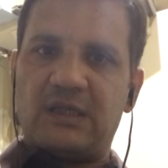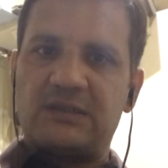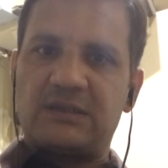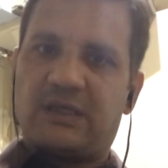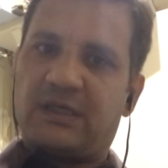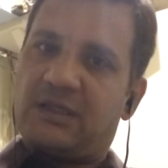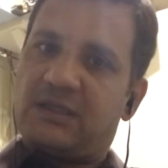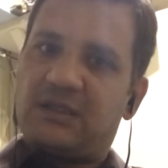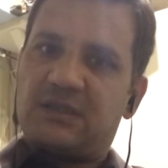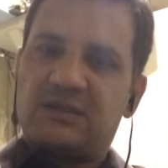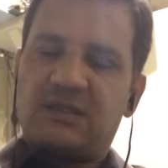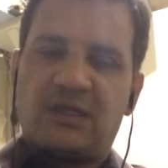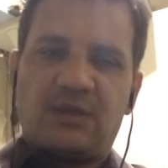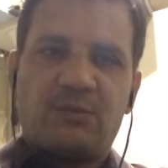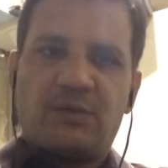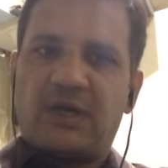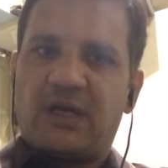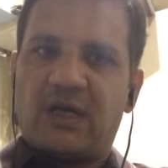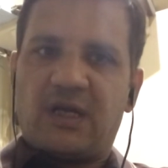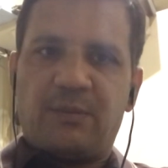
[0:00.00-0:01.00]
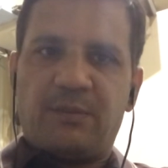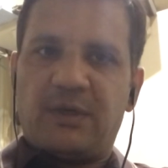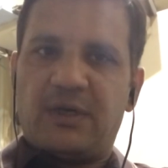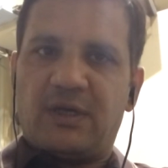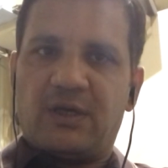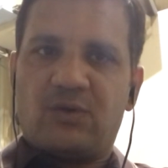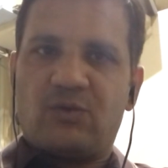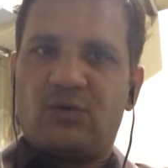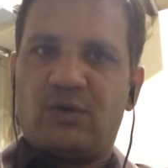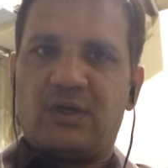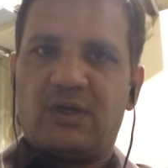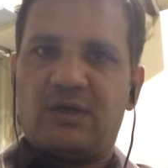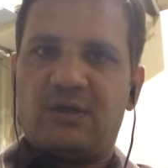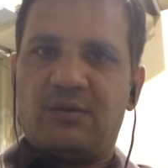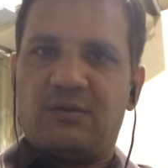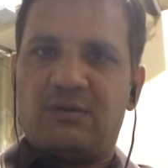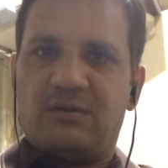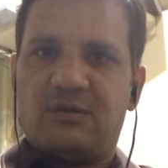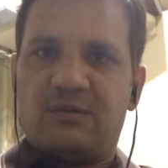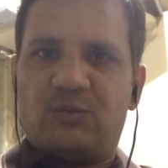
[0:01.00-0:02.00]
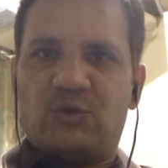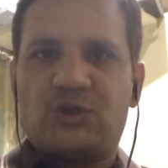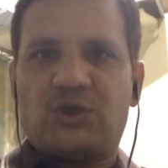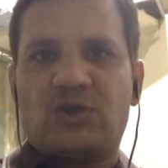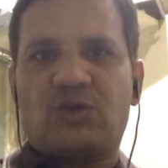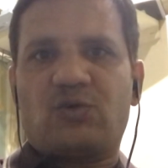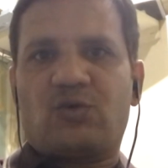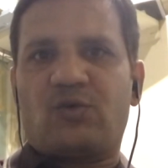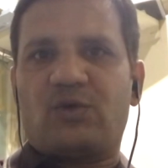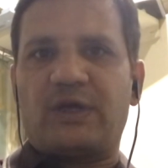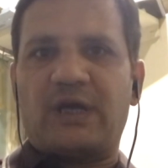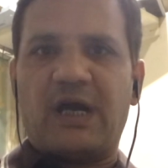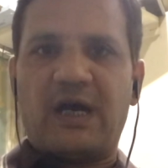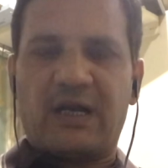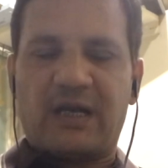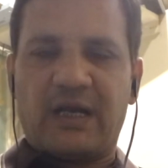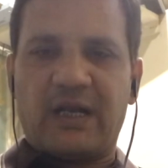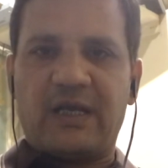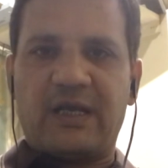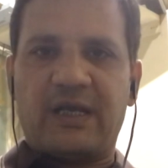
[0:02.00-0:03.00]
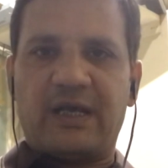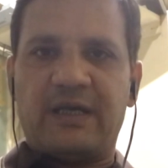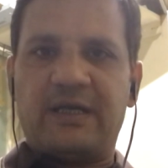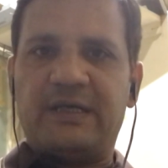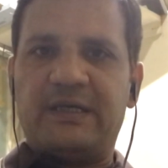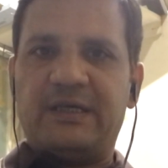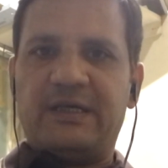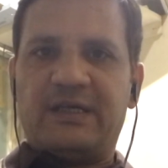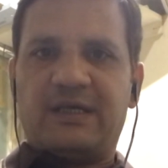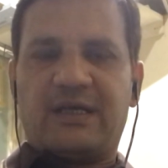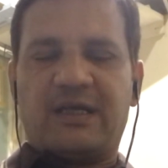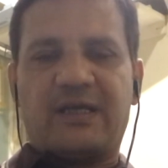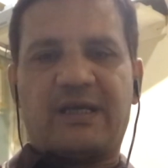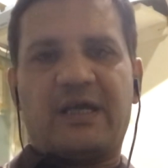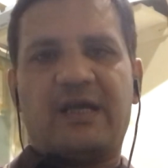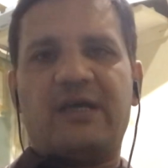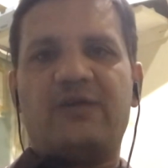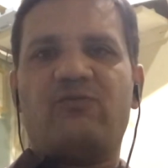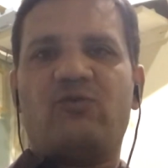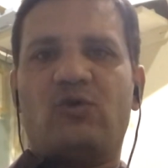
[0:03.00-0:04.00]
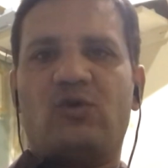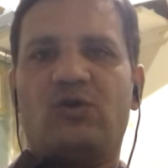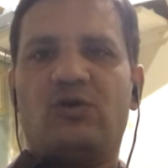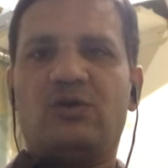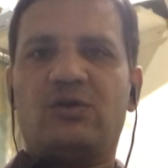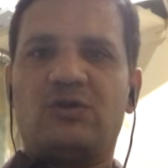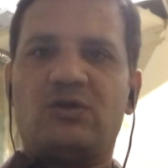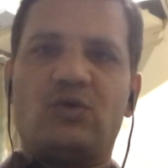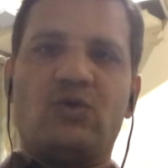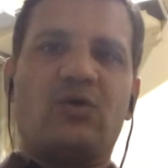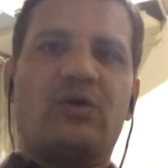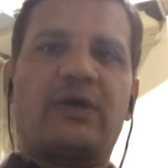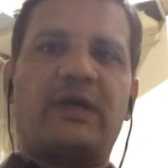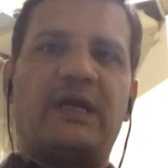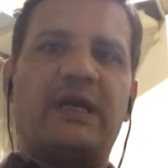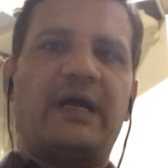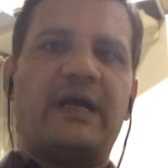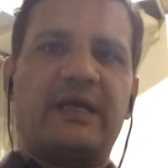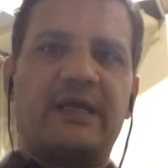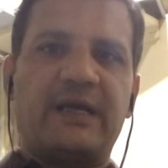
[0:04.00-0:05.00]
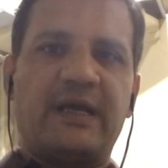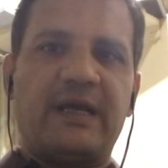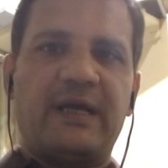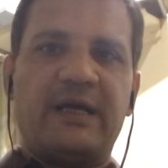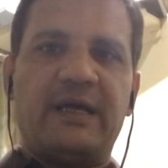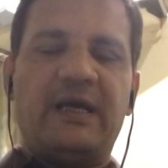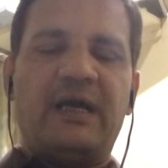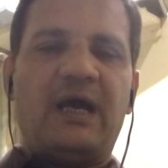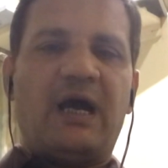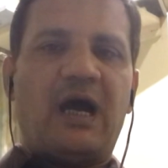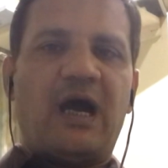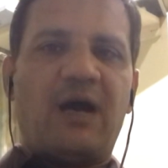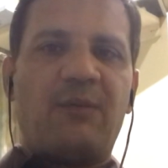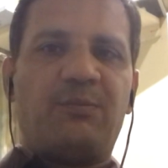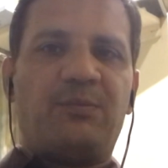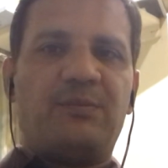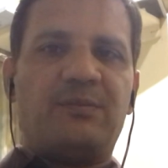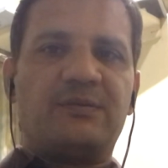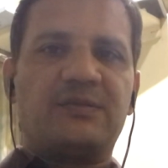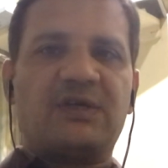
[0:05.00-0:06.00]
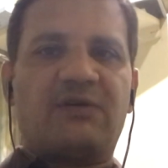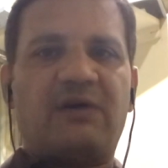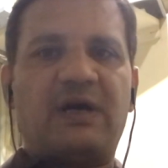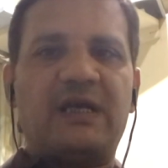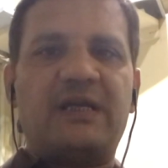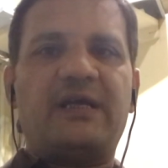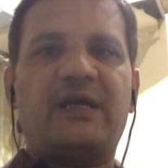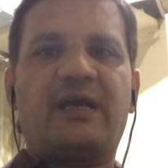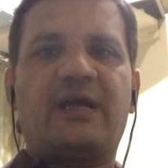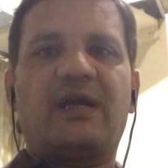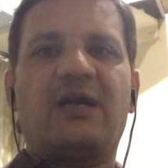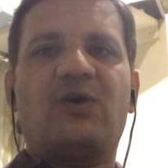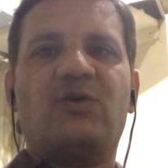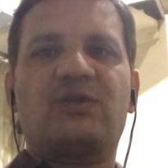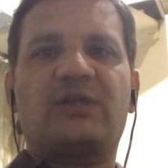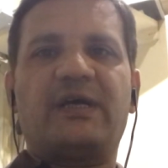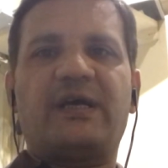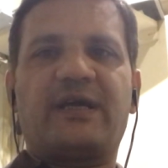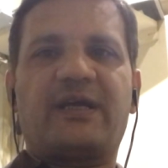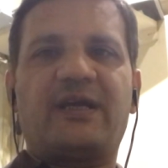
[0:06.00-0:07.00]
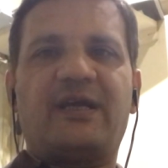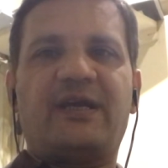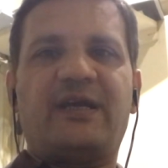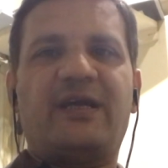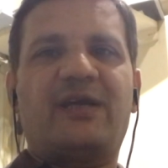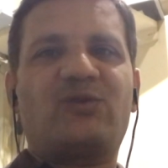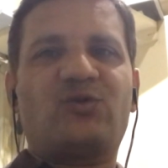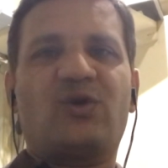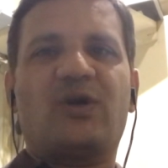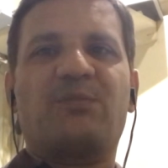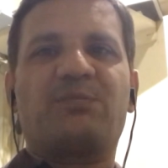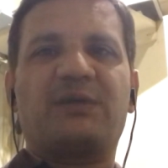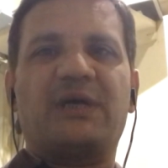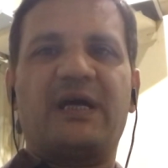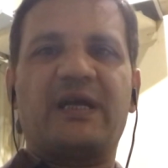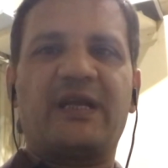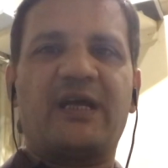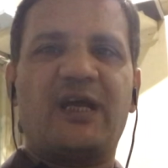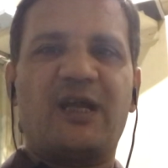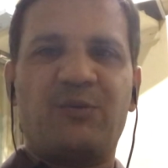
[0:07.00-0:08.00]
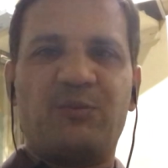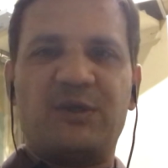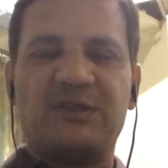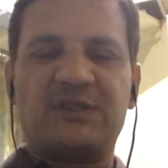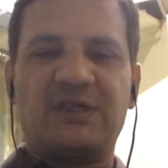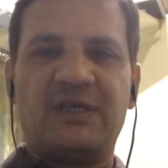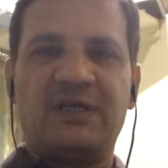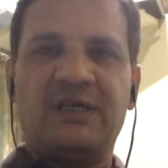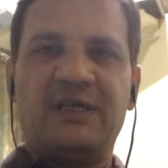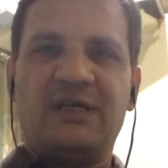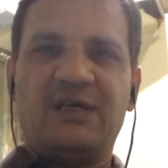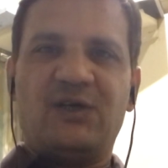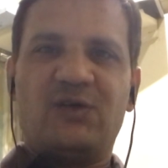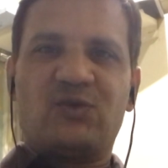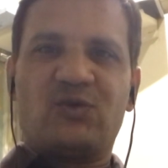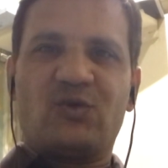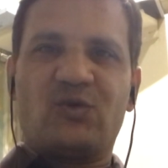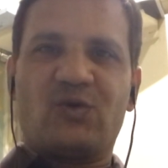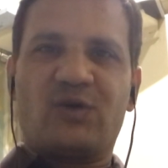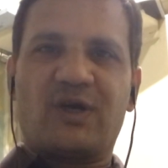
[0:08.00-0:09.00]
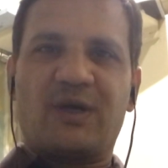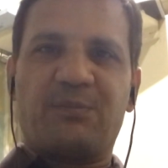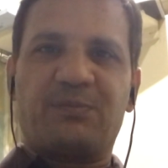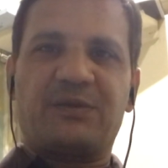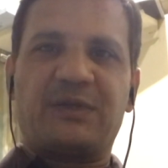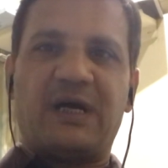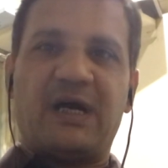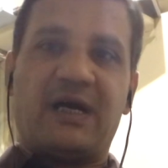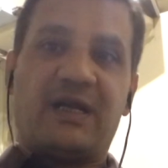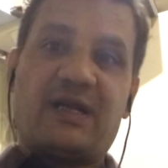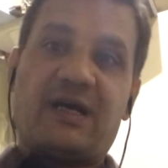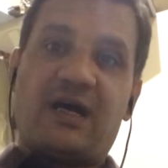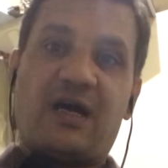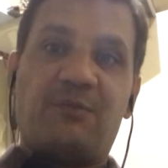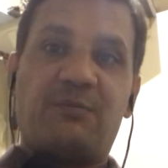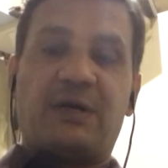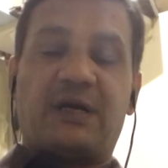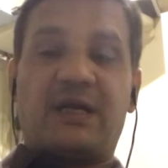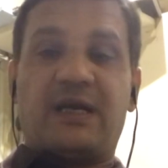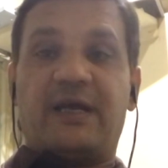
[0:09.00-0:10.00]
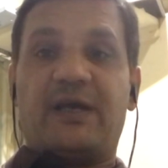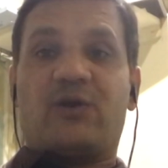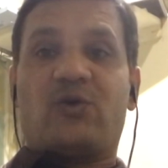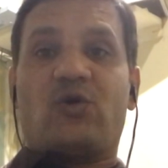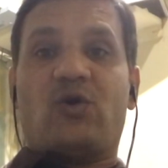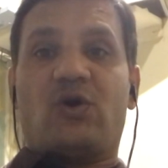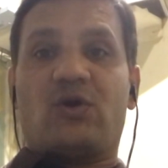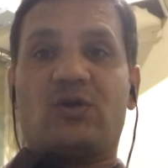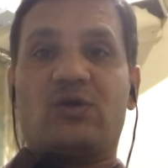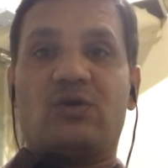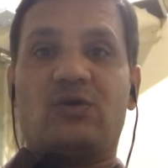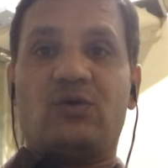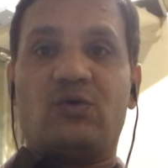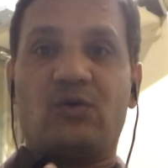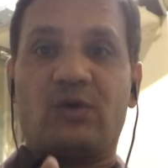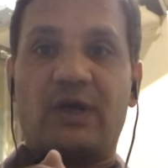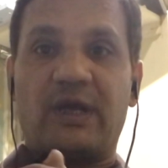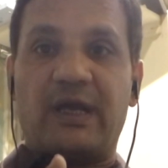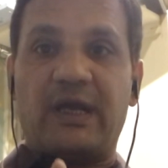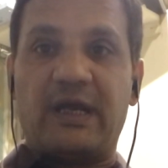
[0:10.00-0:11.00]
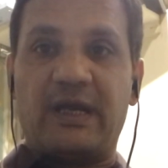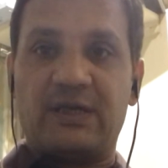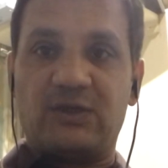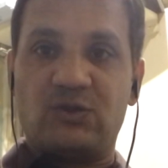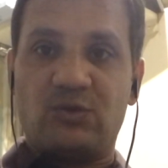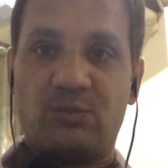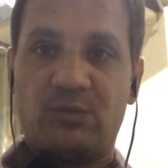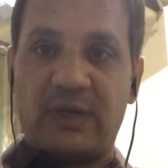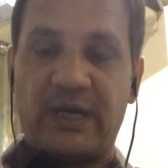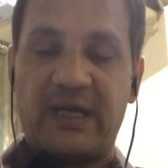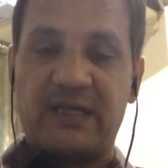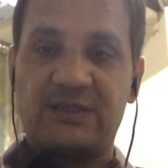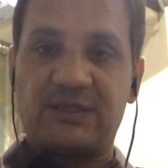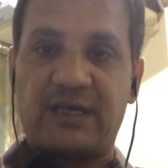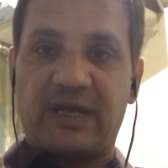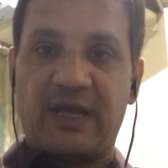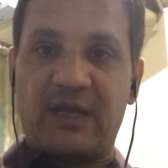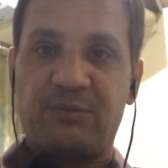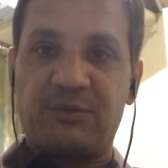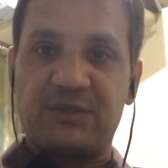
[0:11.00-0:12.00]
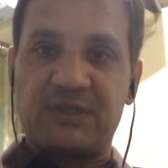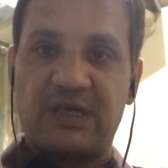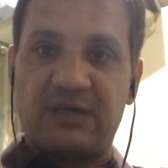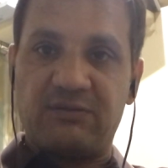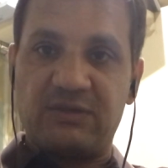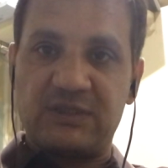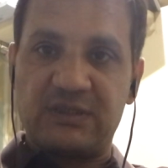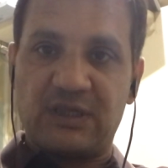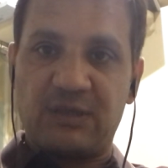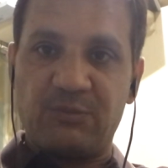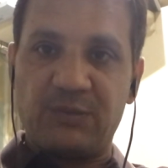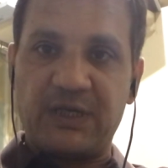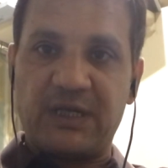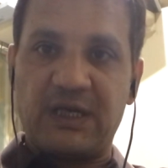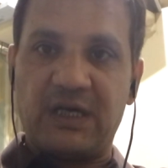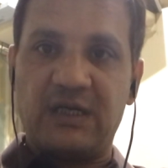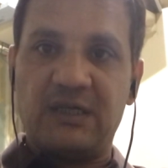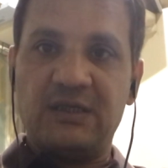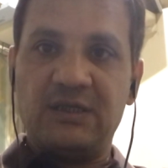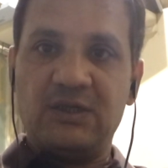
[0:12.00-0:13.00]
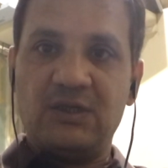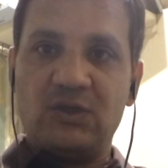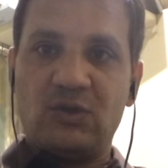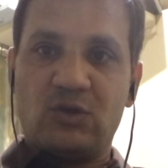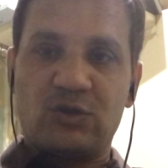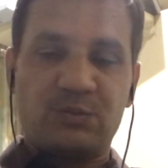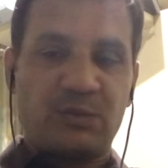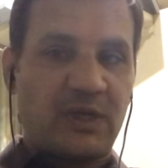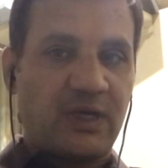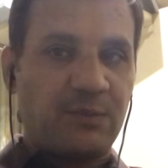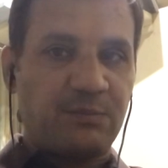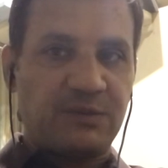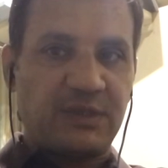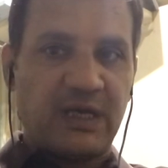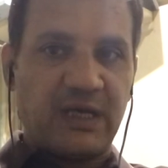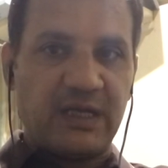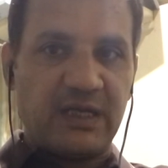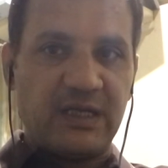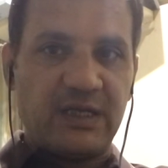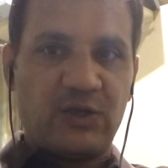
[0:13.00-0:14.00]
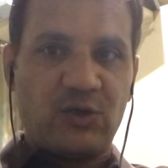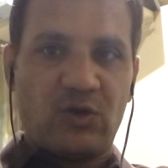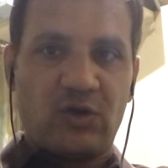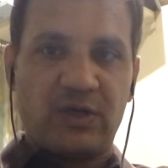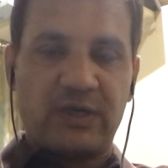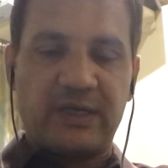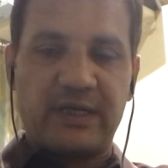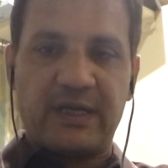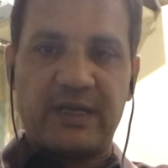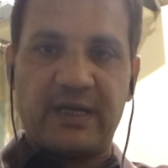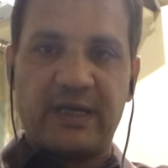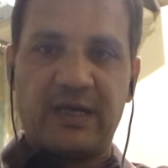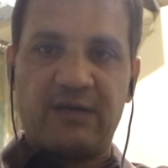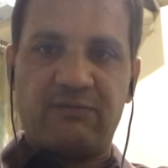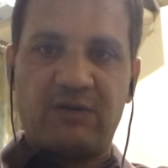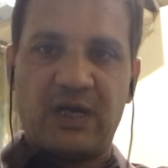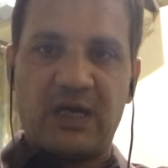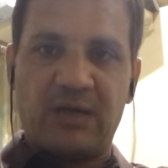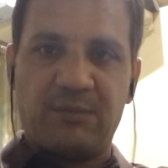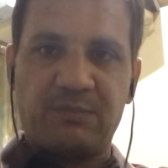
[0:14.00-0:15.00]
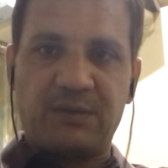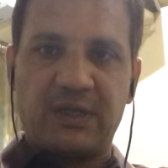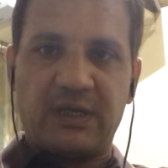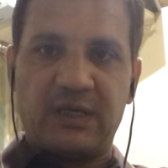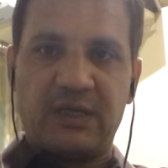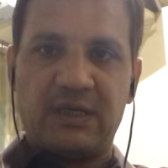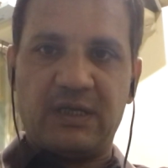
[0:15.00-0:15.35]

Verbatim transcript: सही तस्लीम करने में कोई मुझे तो कोई यार नहीं है कि यही वो दो खिलाड़ी हैं अब सवाल ये खड़ा होता है कि एक तो कप्तान है इनमें से तो कप्तान अब अगले कौन होंगे जो मैच है पेशावर जलमी का उसमें कप्तानी कौन करेगा वहाँ की